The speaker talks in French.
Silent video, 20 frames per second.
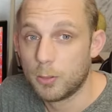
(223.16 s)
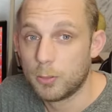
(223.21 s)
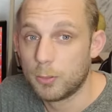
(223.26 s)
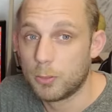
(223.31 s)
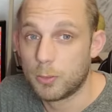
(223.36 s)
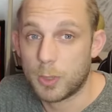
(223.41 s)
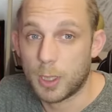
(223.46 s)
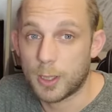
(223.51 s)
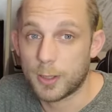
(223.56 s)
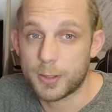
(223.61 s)

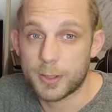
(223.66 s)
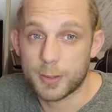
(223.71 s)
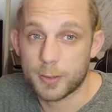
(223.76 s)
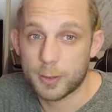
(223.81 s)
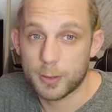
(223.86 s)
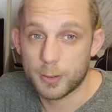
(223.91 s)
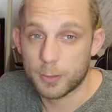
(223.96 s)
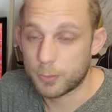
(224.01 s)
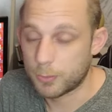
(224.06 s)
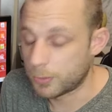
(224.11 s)
Donc là,
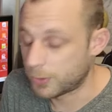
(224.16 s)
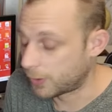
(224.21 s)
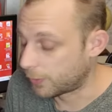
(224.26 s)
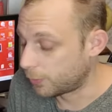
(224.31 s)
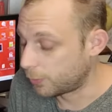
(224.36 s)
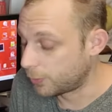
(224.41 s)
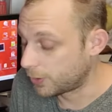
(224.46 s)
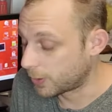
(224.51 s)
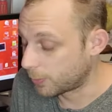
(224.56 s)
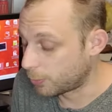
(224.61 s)
ça,
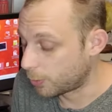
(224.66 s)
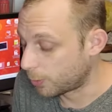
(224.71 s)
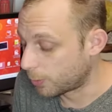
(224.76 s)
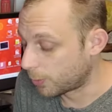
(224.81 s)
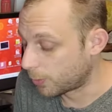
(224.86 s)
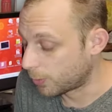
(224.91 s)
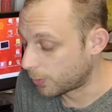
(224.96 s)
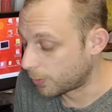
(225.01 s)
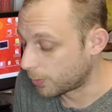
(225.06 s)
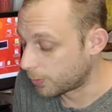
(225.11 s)
veut tout
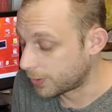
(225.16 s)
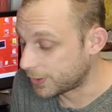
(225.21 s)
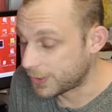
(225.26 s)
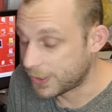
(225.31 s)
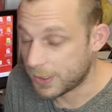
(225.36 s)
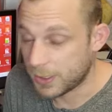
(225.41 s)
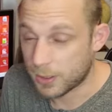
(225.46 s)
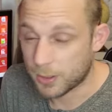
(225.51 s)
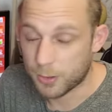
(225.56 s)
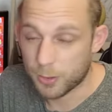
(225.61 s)
simplement
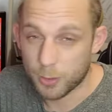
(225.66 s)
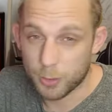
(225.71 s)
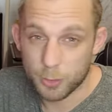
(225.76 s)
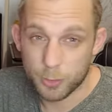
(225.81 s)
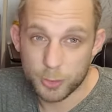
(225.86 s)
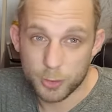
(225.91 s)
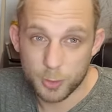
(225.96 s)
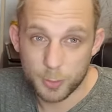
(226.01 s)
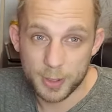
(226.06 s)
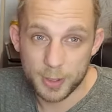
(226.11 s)
dire que
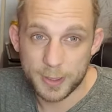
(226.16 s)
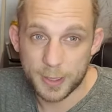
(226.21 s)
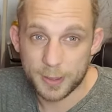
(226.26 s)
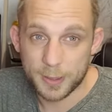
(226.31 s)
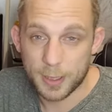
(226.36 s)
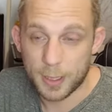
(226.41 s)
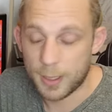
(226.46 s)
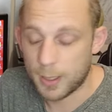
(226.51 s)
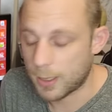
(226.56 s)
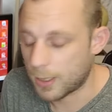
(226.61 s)
ce
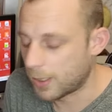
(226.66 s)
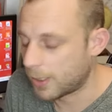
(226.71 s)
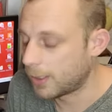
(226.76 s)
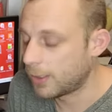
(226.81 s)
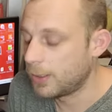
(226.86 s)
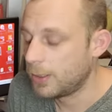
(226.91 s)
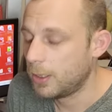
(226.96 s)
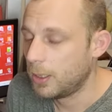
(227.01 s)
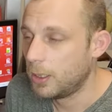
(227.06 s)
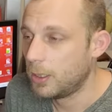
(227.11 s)

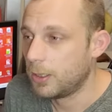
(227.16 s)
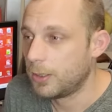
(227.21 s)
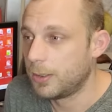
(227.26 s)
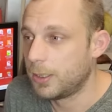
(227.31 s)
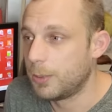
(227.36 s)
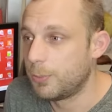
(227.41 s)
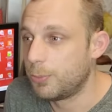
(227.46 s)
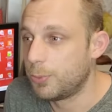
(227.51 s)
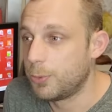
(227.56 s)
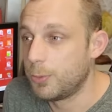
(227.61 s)
matériel-là
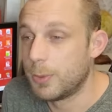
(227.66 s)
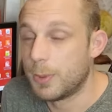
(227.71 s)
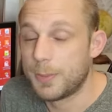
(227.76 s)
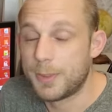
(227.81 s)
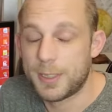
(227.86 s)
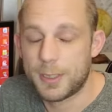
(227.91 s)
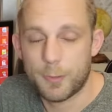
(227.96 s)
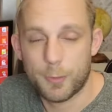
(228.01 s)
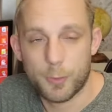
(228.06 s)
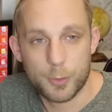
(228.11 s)
n'est plus, même
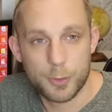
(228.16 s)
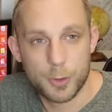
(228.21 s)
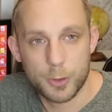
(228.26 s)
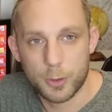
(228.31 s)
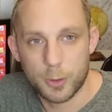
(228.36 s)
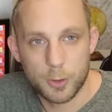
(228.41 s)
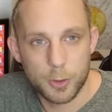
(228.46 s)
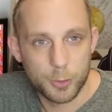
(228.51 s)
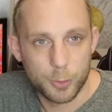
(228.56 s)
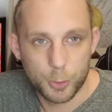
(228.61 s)
s'il fonctionne
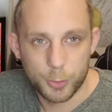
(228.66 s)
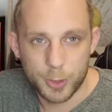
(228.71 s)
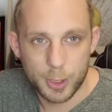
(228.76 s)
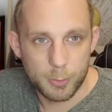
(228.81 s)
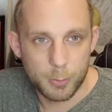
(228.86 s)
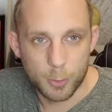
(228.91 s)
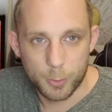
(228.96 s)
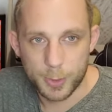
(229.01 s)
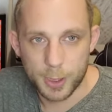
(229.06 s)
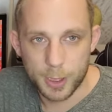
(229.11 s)
encore
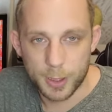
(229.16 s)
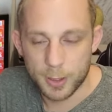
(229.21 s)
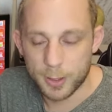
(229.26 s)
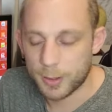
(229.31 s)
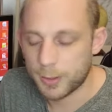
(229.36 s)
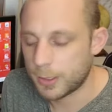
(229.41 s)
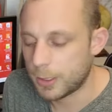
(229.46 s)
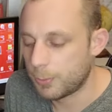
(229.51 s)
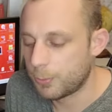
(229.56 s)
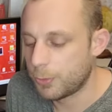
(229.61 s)
totalement bien,
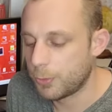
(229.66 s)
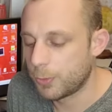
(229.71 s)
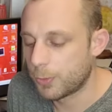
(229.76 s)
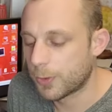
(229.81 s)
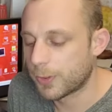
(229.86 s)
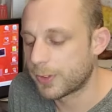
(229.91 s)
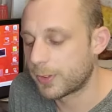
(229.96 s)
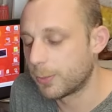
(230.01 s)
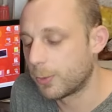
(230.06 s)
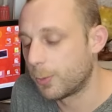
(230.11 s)
hein, n'est plus
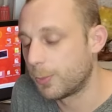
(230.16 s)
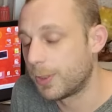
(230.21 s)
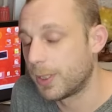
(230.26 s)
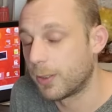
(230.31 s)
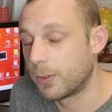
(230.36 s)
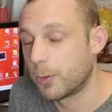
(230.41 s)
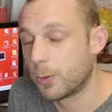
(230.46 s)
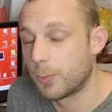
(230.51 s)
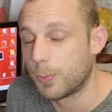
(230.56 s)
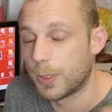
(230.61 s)
forcément
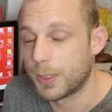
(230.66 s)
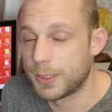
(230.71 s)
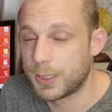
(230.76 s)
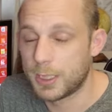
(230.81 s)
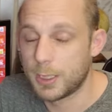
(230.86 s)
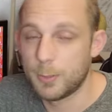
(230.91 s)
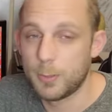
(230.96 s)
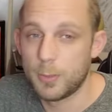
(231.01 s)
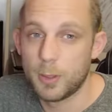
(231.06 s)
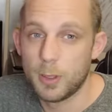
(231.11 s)
bien
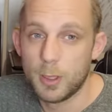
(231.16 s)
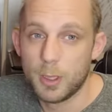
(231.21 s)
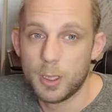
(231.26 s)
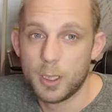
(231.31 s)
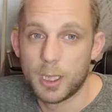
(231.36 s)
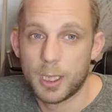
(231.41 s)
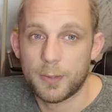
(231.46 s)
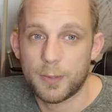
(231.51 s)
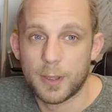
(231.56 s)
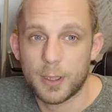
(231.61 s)
compatible
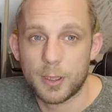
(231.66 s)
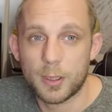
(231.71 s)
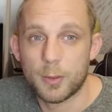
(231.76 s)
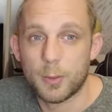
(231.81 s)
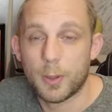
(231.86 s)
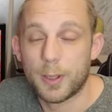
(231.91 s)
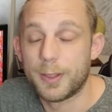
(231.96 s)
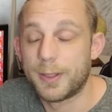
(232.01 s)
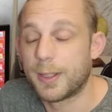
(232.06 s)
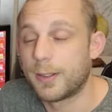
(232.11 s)
avec le
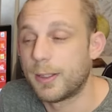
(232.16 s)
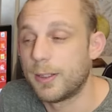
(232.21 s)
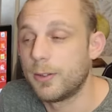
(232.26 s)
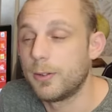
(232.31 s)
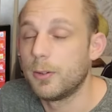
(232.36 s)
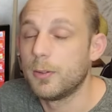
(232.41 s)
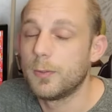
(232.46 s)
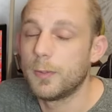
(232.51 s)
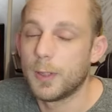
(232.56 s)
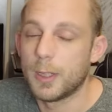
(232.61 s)

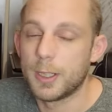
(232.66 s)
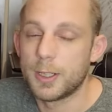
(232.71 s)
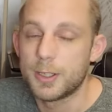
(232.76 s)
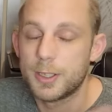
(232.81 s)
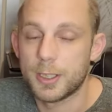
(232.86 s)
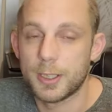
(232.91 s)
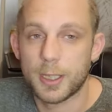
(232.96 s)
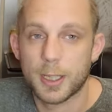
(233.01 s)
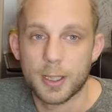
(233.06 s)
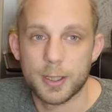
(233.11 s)
Internet nouvelle
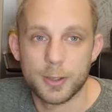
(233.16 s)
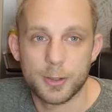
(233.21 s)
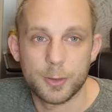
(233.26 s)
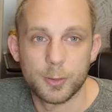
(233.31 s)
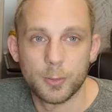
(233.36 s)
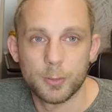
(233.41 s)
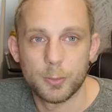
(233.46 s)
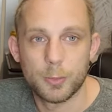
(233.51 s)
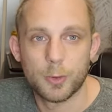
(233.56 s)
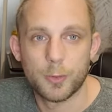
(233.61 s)

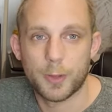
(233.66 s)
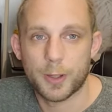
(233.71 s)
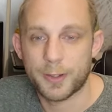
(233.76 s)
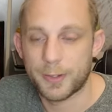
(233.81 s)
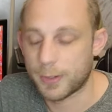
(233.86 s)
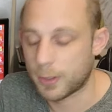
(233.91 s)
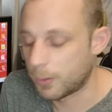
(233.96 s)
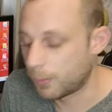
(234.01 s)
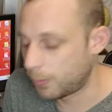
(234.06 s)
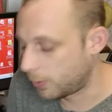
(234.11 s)
génération, pour faire
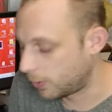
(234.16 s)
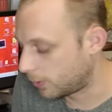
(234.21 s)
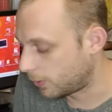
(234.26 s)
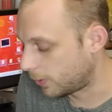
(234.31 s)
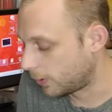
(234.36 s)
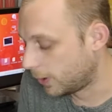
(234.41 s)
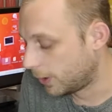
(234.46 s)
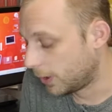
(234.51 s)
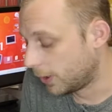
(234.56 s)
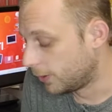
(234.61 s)
simple.
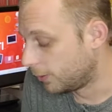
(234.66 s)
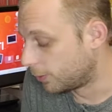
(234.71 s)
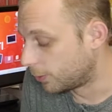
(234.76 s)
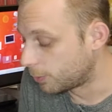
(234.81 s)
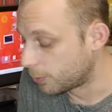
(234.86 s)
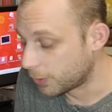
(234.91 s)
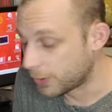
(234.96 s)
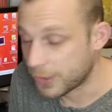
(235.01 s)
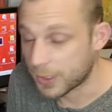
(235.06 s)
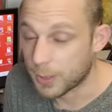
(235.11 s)

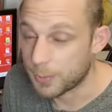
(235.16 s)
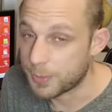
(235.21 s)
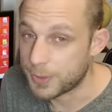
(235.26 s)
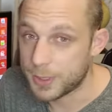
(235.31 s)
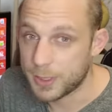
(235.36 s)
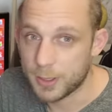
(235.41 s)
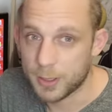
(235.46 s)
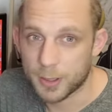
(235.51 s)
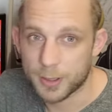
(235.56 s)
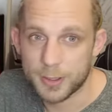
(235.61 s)
Donc petit à
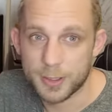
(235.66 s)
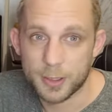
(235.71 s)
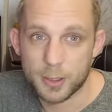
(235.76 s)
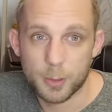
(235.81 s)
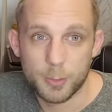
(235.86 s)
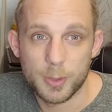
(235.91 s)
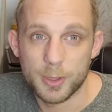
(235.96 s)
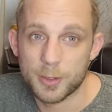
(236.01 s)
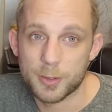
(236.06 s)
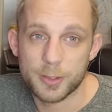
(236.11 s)
petit, hein, c'est
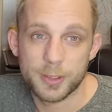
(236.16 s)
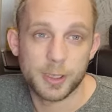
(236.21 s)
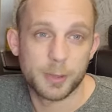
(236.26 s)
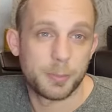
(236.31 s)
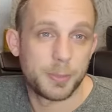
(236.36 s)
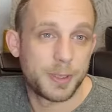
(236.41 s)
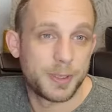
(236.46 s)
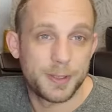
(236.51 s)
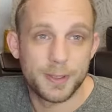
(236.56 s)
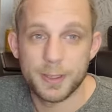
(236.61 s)
comme les anciens
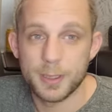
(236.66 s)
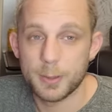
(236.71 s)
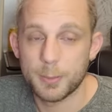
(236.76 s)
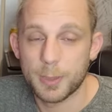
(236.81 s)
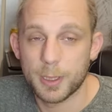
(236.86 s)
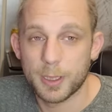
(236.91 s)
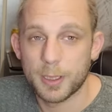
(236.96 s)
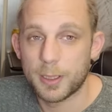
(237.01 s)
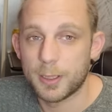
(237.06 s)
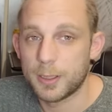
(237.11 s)
PC,
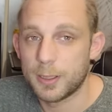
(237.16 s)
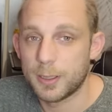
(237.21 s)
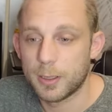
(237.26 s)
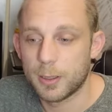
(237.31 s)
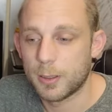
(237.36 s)
bah,